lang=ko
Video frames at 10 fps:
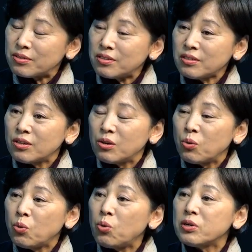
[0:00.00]
거는
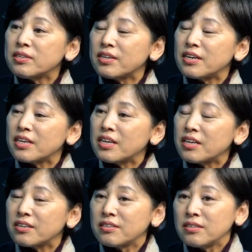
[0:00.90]
5억
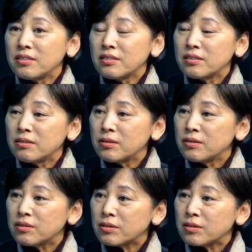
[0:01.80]
이상의 그